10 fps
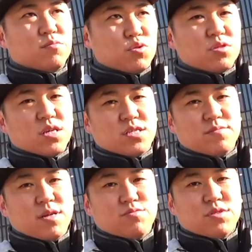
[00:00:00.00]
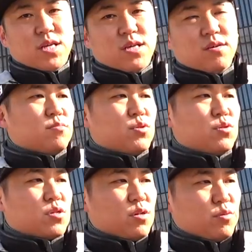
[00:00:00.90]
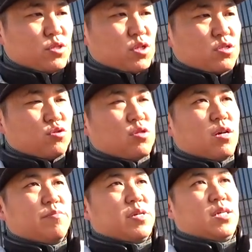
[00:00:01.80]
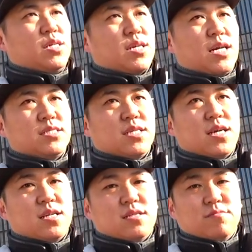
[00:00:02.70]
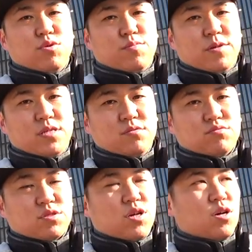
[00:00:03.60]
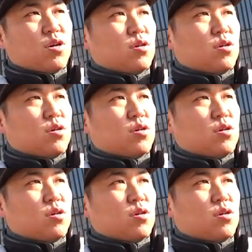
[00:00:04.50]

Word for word: 모든 게 짐 때문이에요. 뭐 기본적인 수납이 가능한 뭐 빅스부터